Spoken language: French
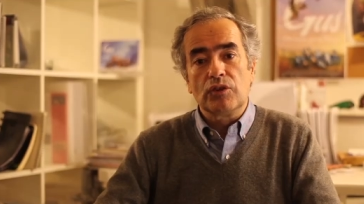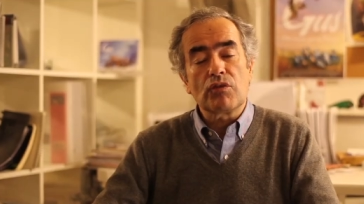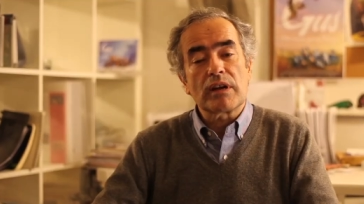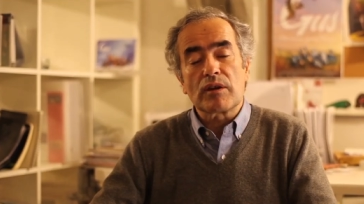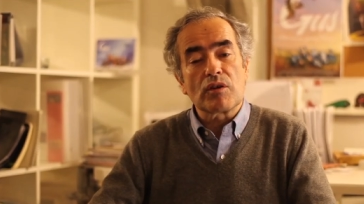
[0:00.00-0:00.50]

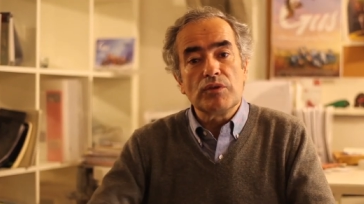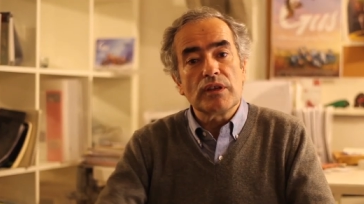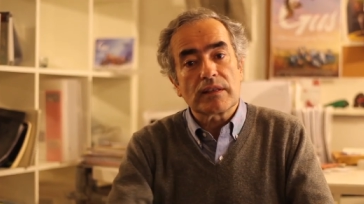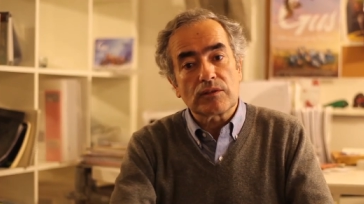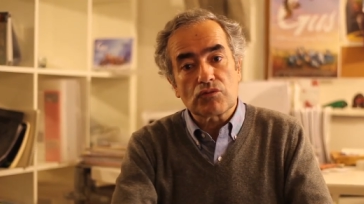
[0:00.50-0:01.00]
Donc la
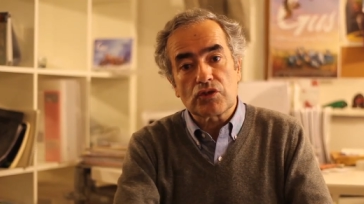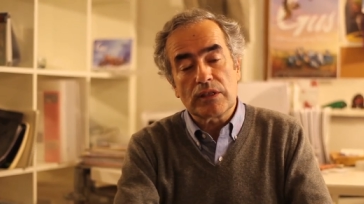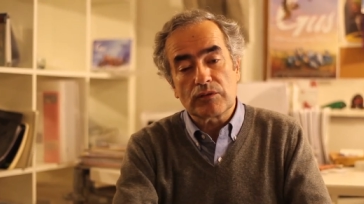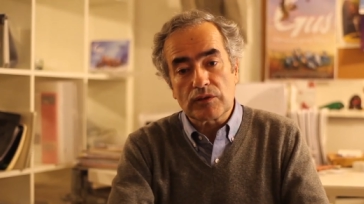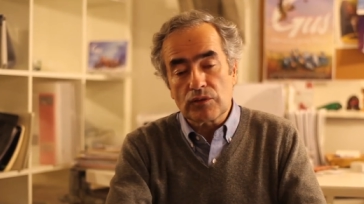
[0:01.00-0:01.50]
communication chez
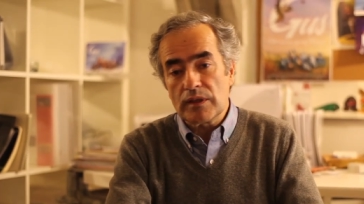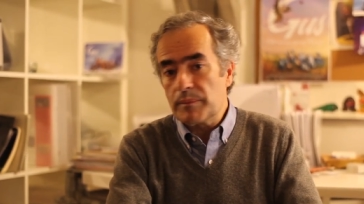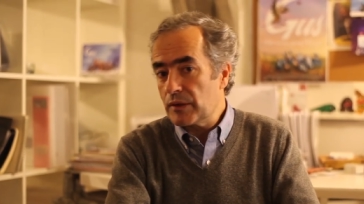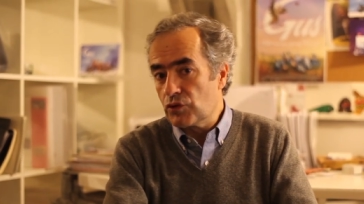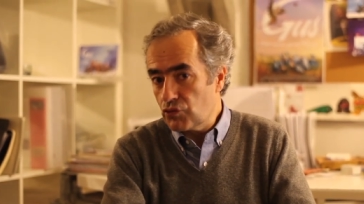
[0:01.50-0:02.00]
les oiseaux n'est
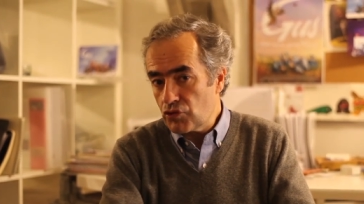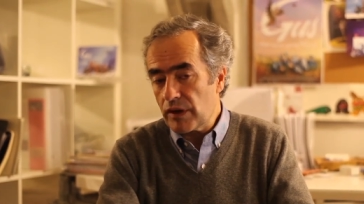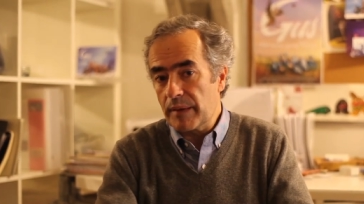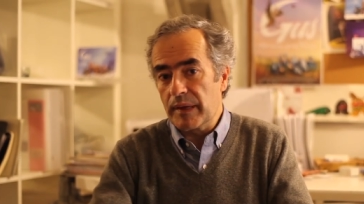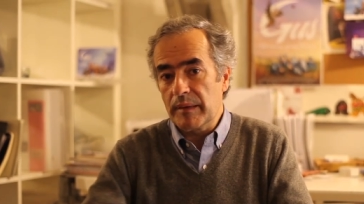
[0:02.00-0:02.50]
pas
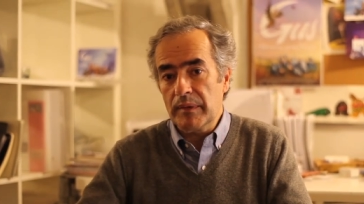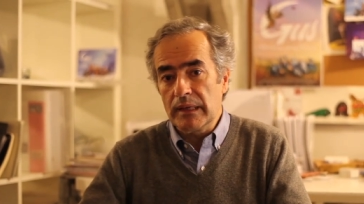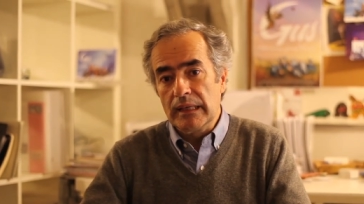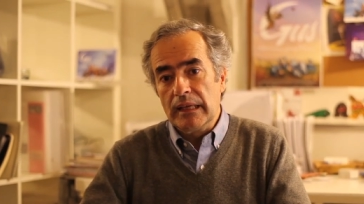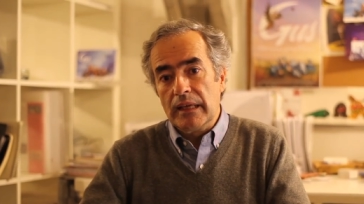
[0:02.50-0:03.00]
toujours la même
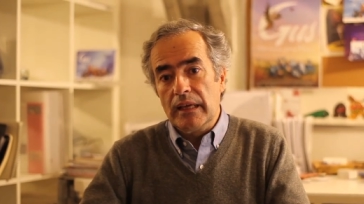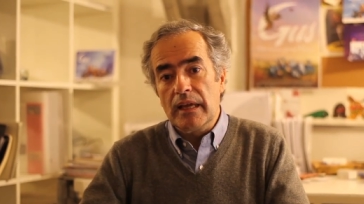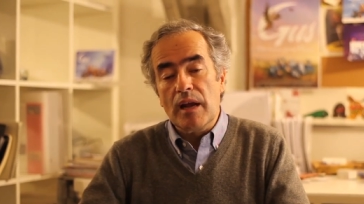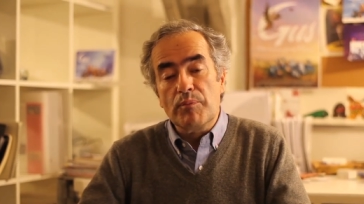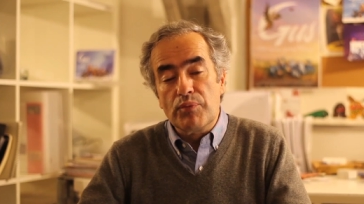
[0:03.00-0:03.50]

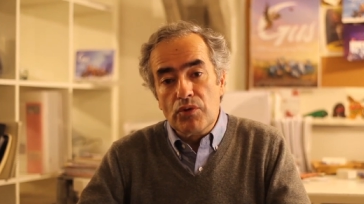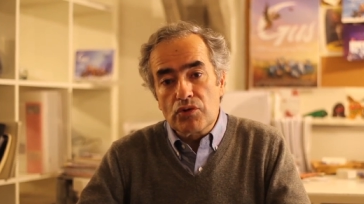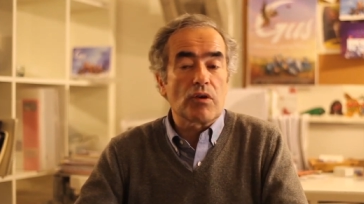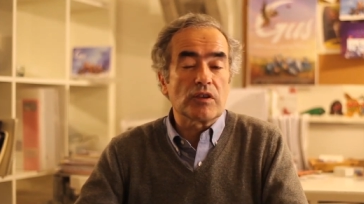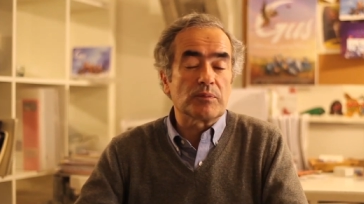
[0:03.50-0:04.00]
et elle peut
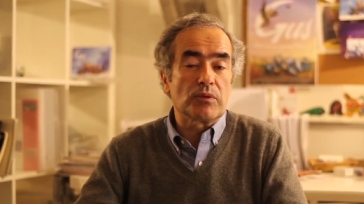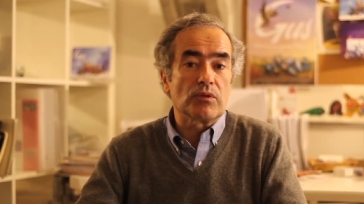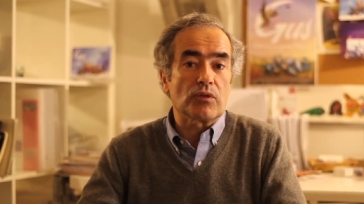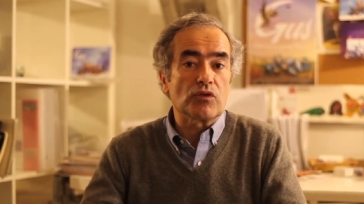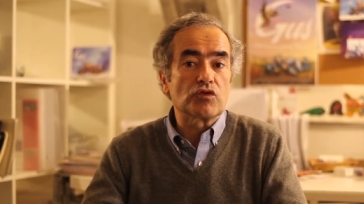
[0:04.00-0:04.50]

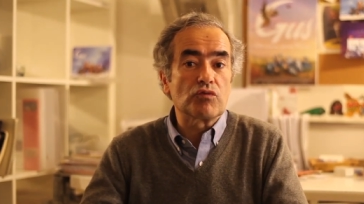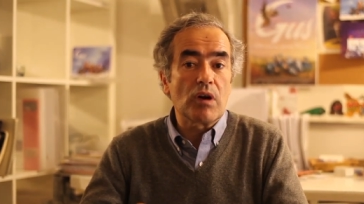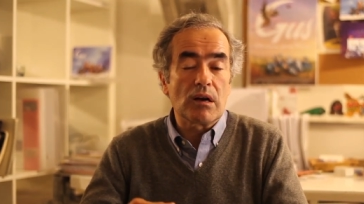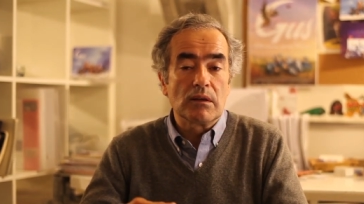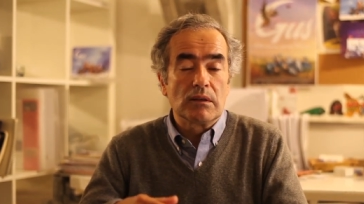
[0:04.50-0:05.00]
correspondre
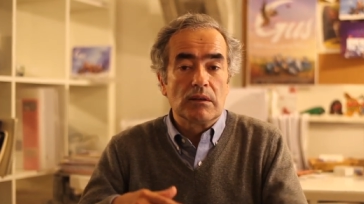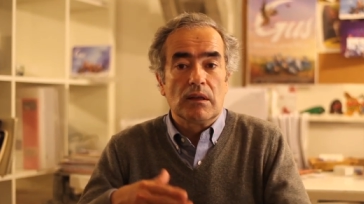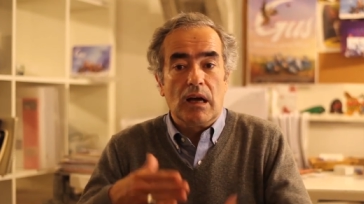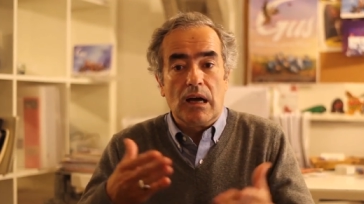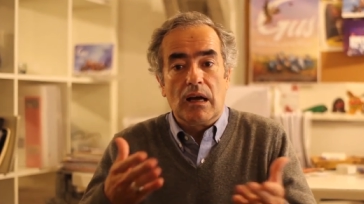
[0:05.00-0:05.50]
soit
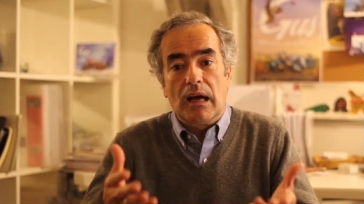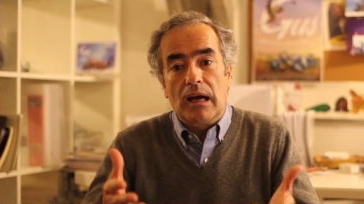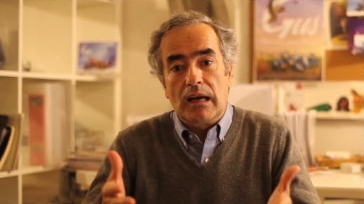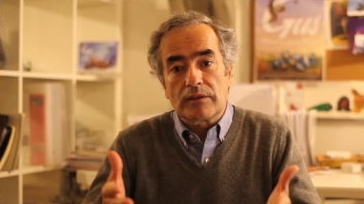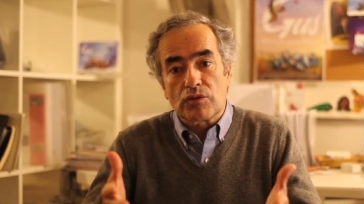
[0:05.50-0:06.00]

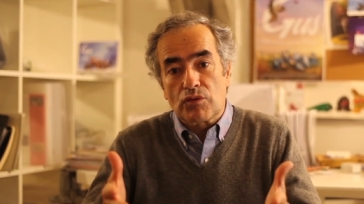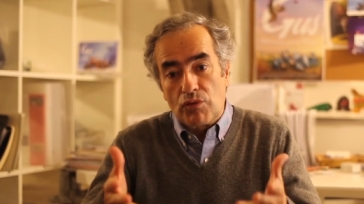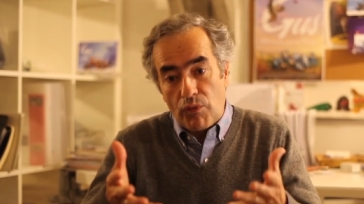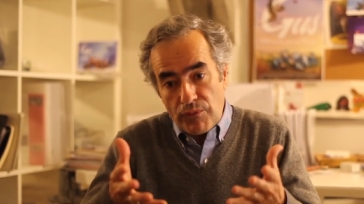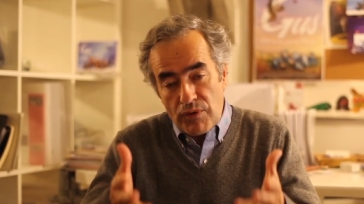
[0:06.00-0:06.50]
à ce que
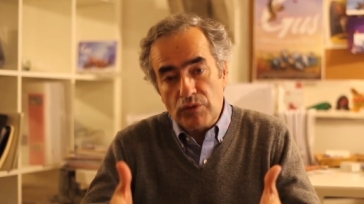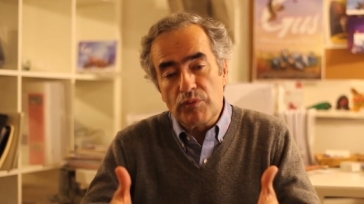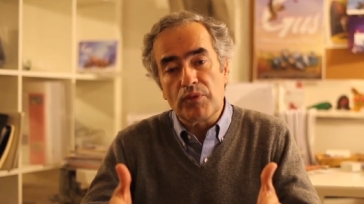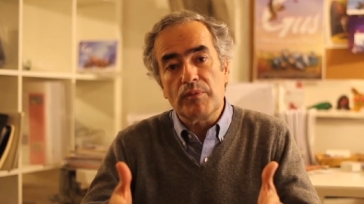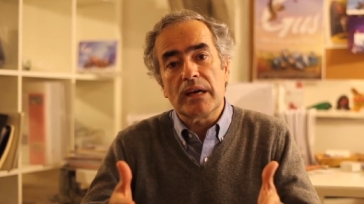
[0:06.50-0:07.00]
l'on voit du
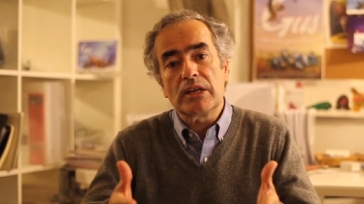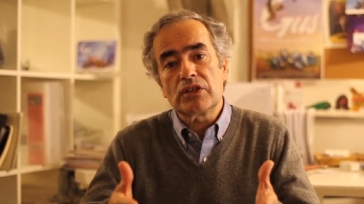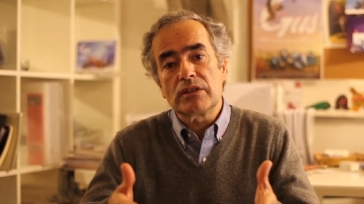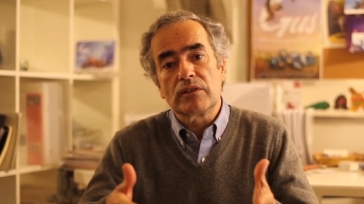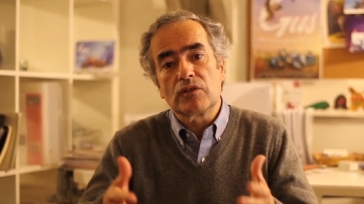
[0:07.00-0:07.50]

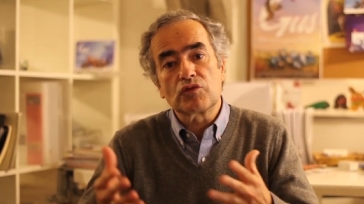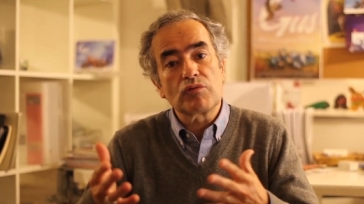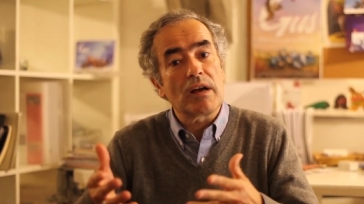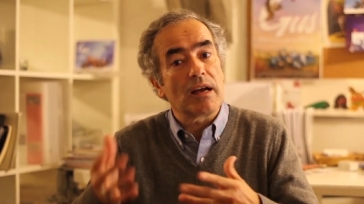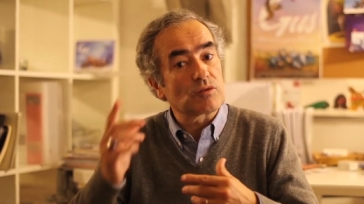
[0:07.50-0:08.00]
plumage,
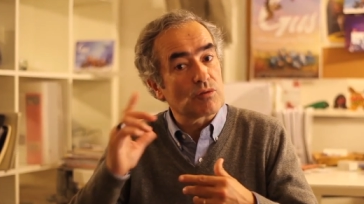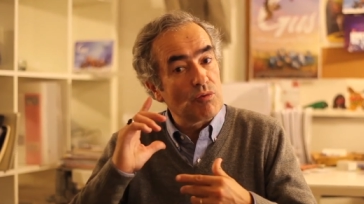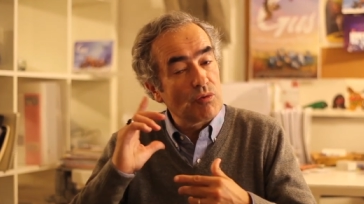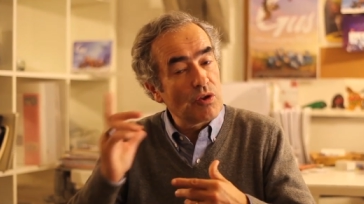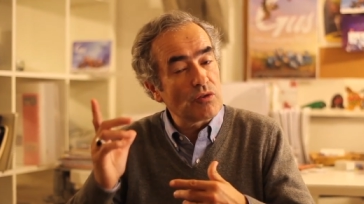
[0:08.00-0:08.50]
soit à ce que
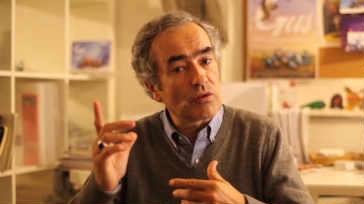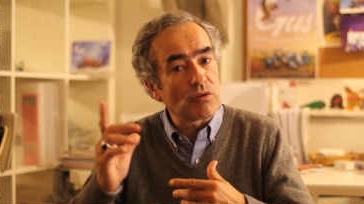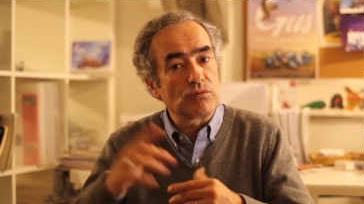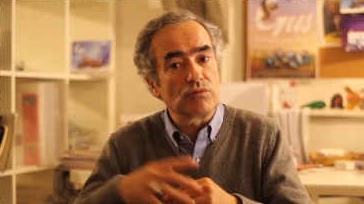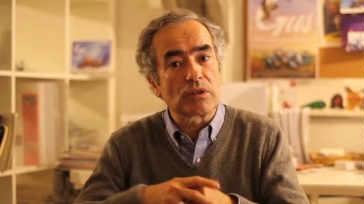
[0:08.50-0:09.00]
l'on
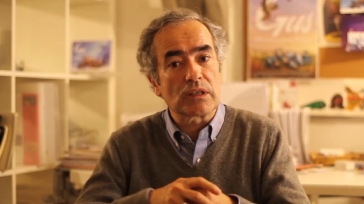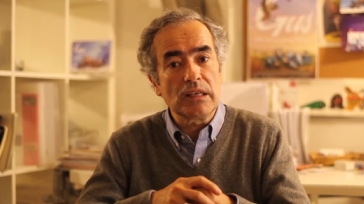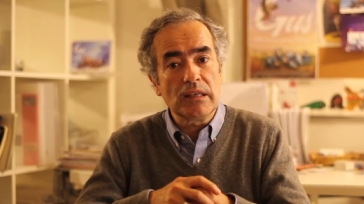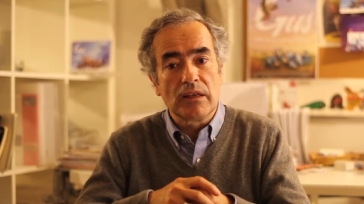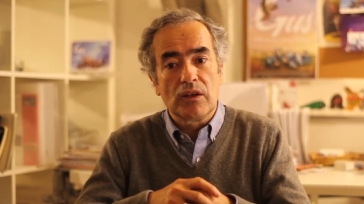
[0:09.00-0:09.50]
entend du
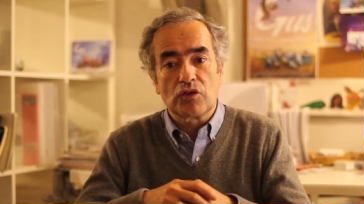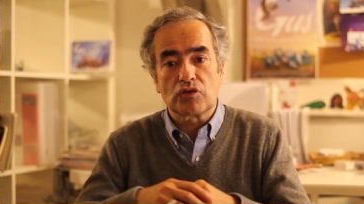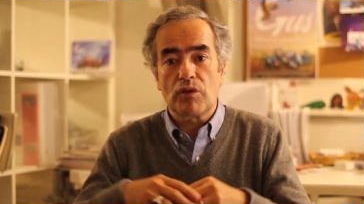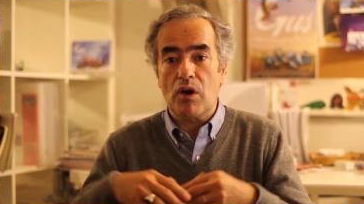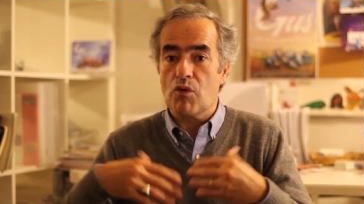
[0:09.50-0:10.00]
cri,
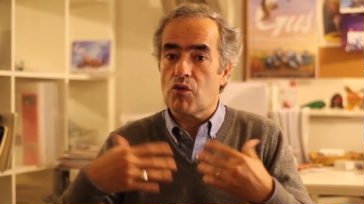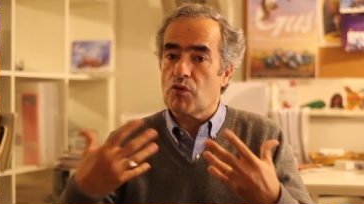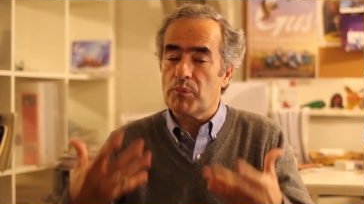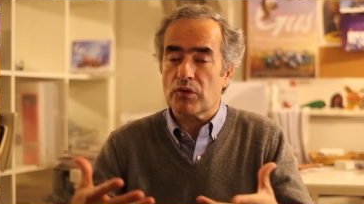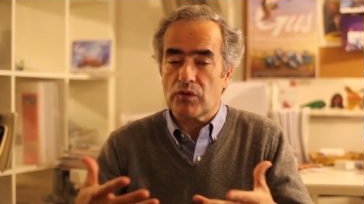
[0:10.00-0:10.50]
soit au
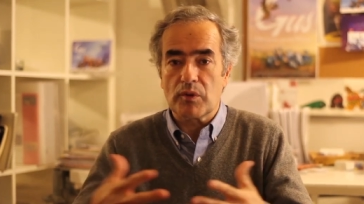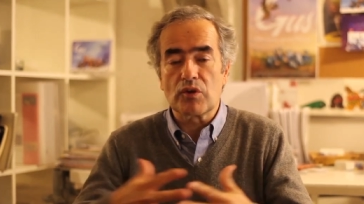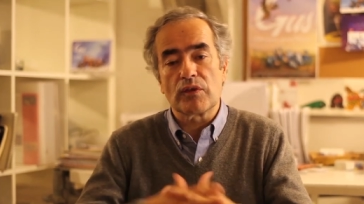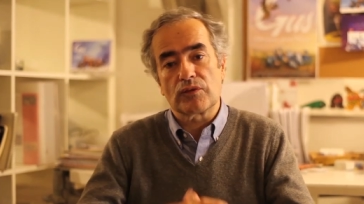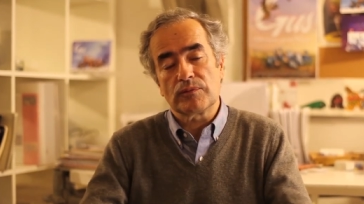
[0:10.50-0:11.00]
comportement
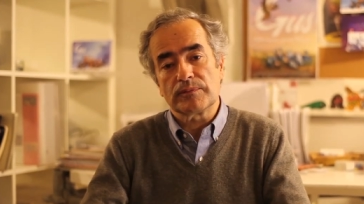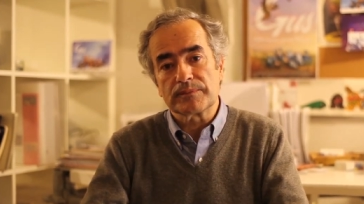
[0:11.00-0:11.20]
de l'oiseau.